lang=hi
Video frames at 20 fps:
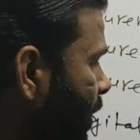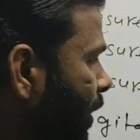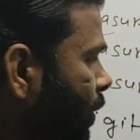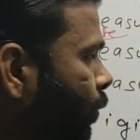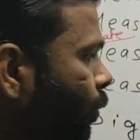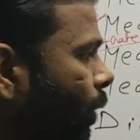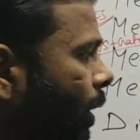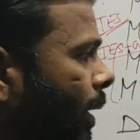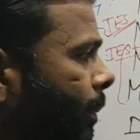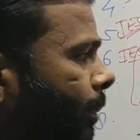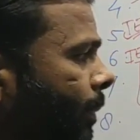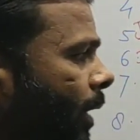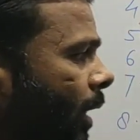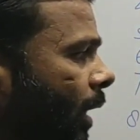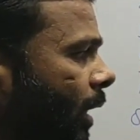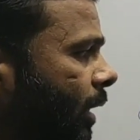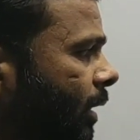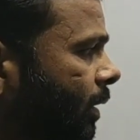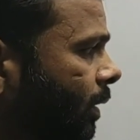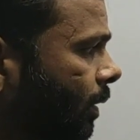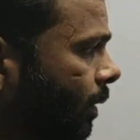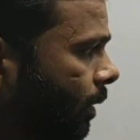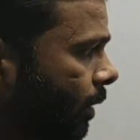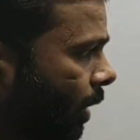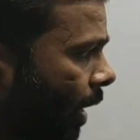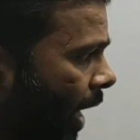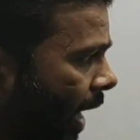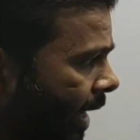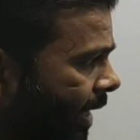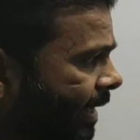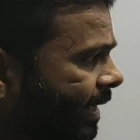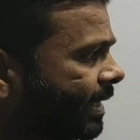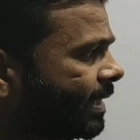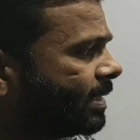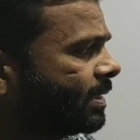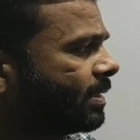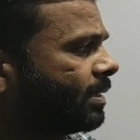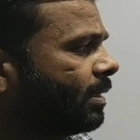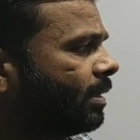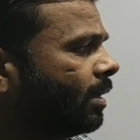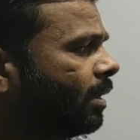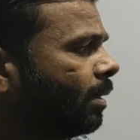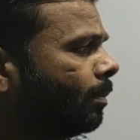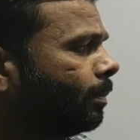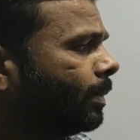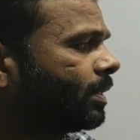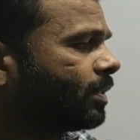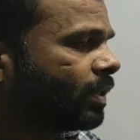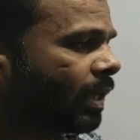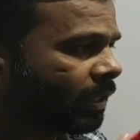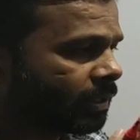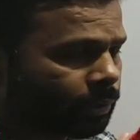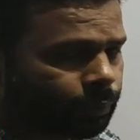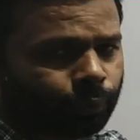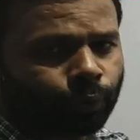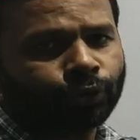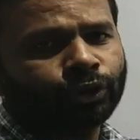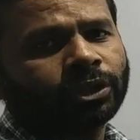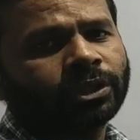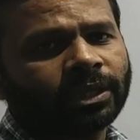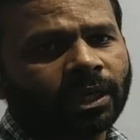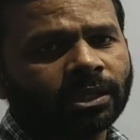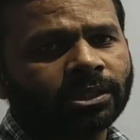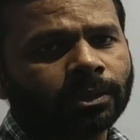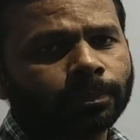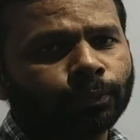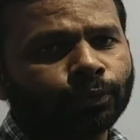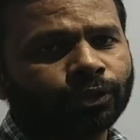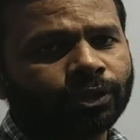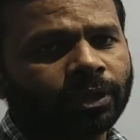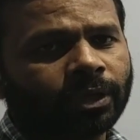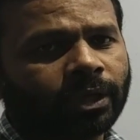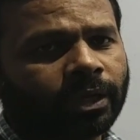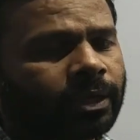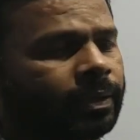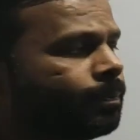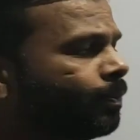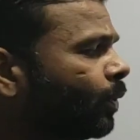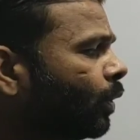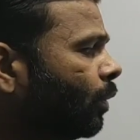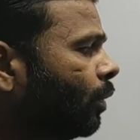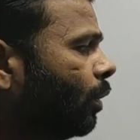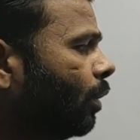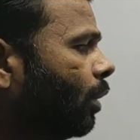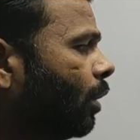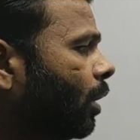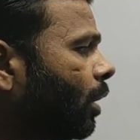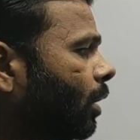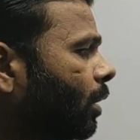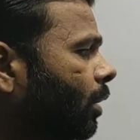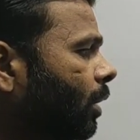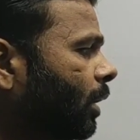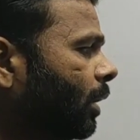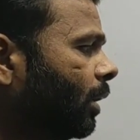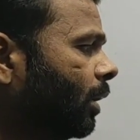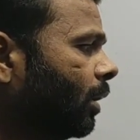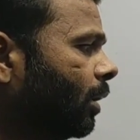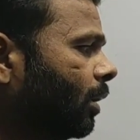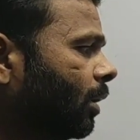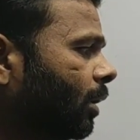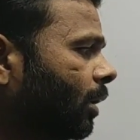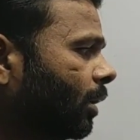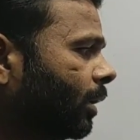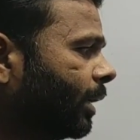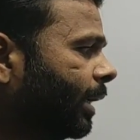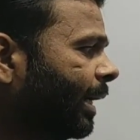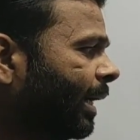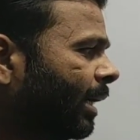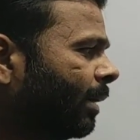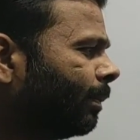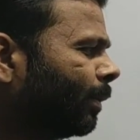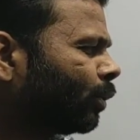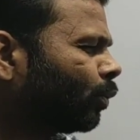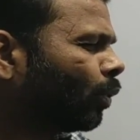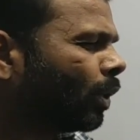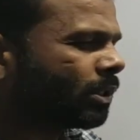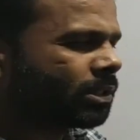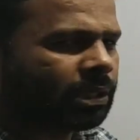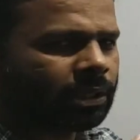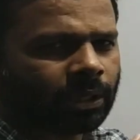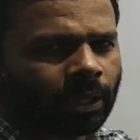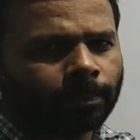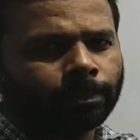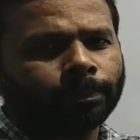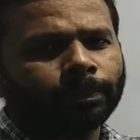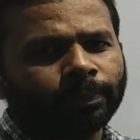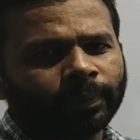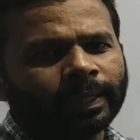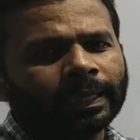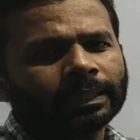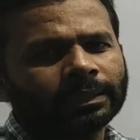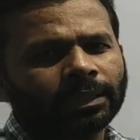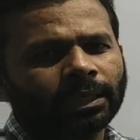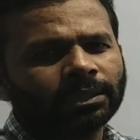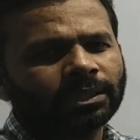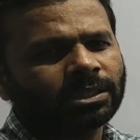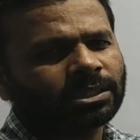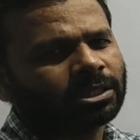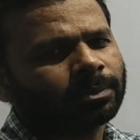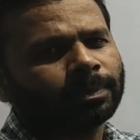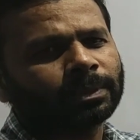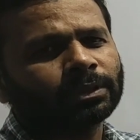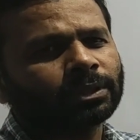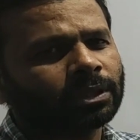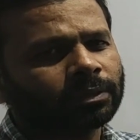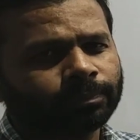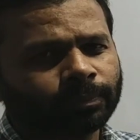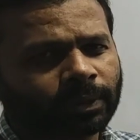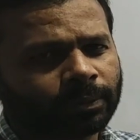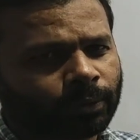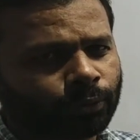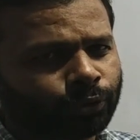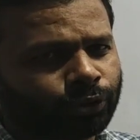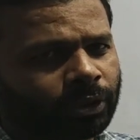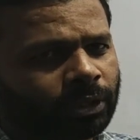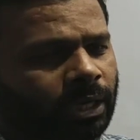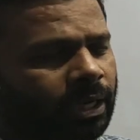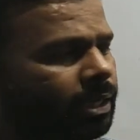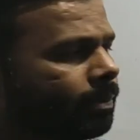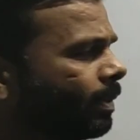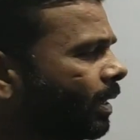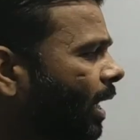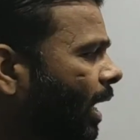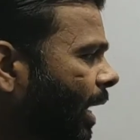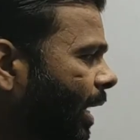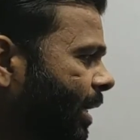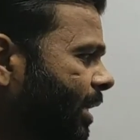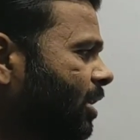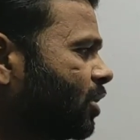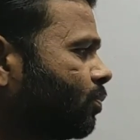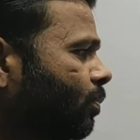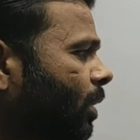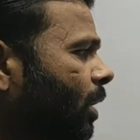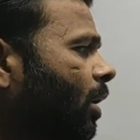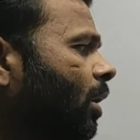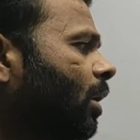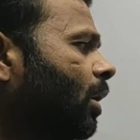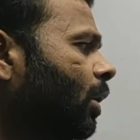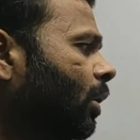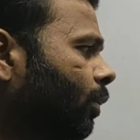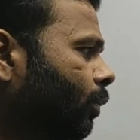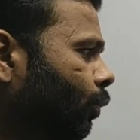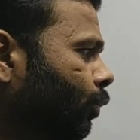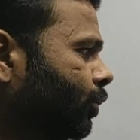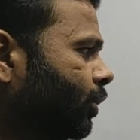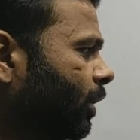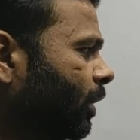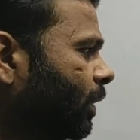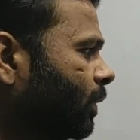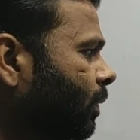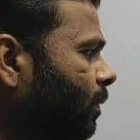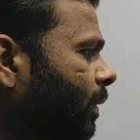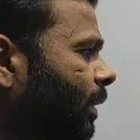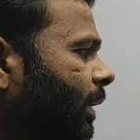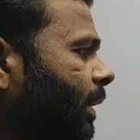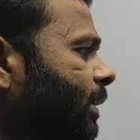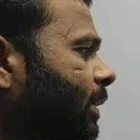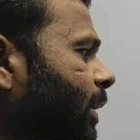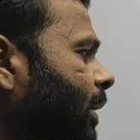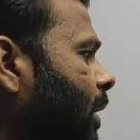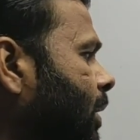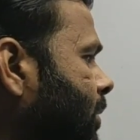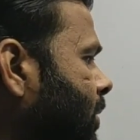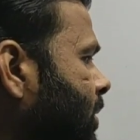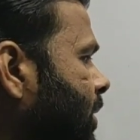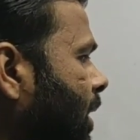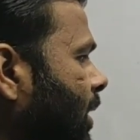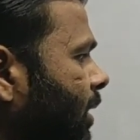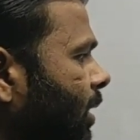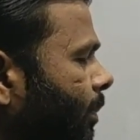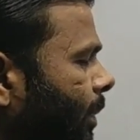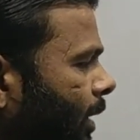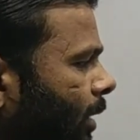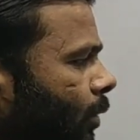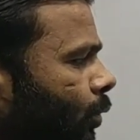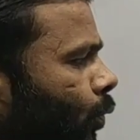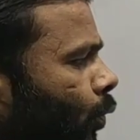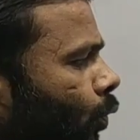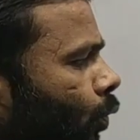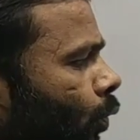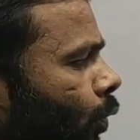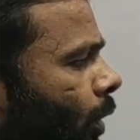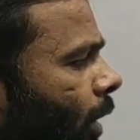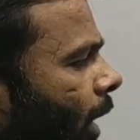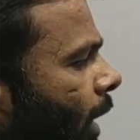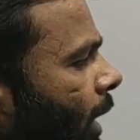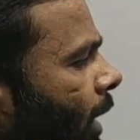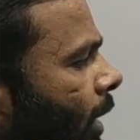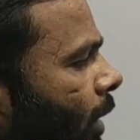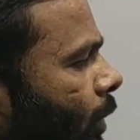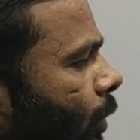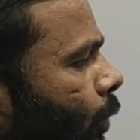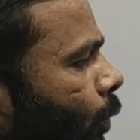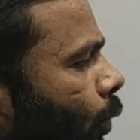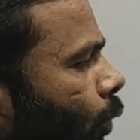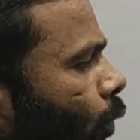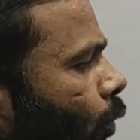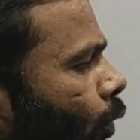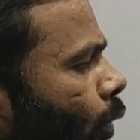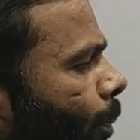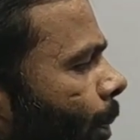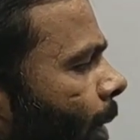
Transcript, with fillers: ये जो है मेनली आईएस में ज़्यादा क्वेश्चन यहाँ से पूछे गए और गेट में थोड़ा सा कम वेटेज रहा है दस से पंद्रह तक क्वेश्चन आए बट आई में क्वेश्चन का जो वेटेज है यहाँ से ज़्यादा है बट दोनों को दोनों को